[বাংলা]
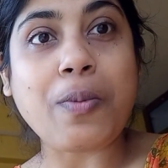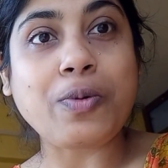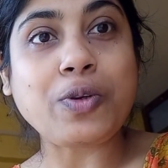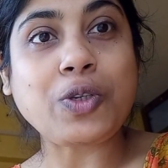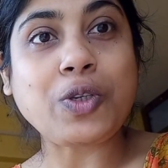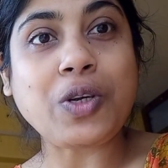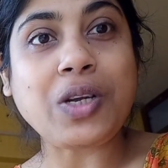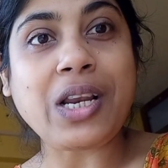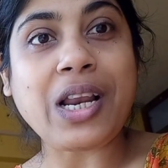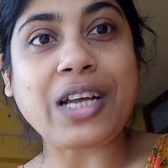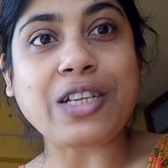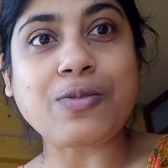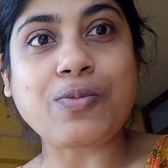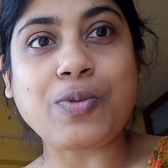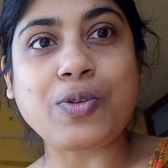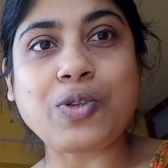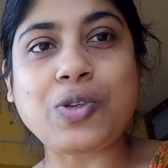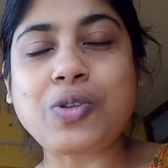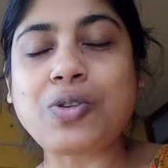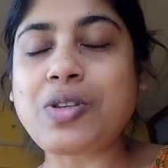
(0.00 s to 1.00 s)
অবশ্যই লাস্ট
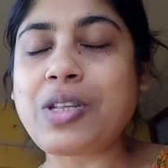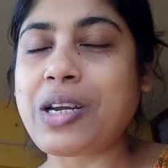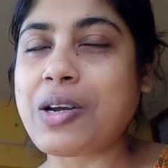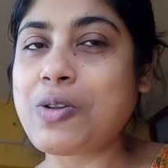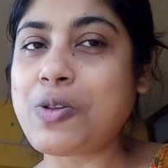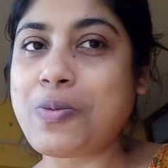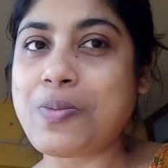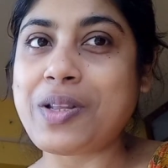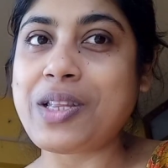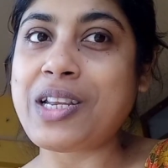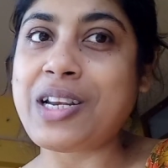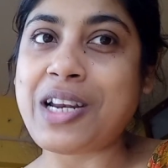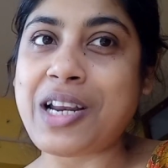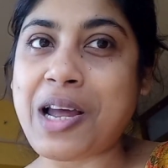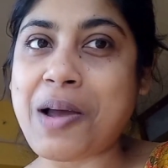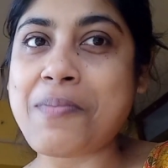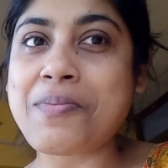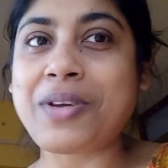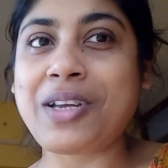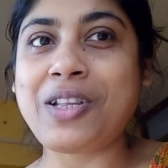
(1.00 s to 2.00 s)
পর্যন্ত থেকে তোমাদের
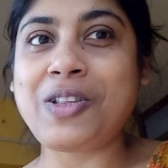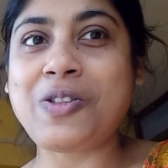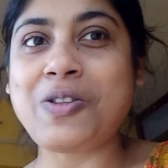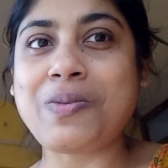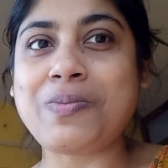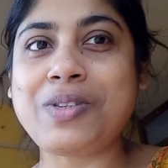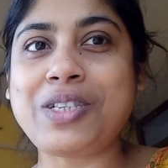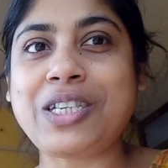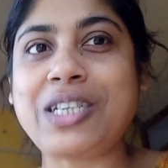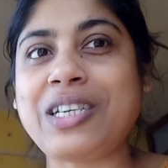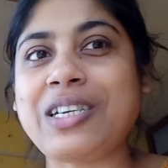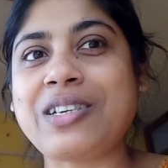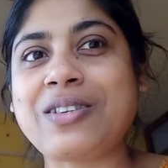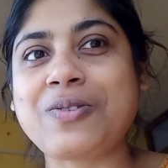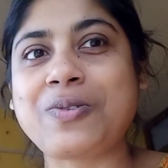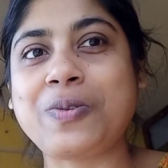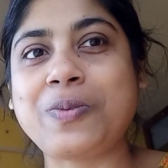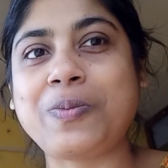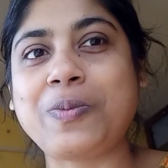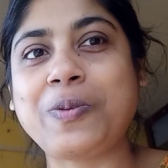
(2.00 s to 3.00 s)
নাম কিন্তু আমি শেয়ার
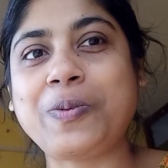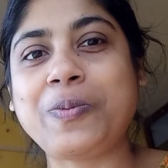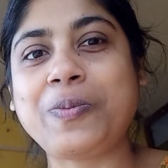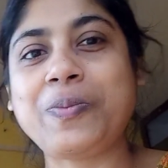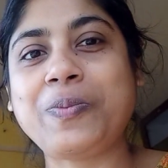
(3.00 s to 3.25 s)
করব।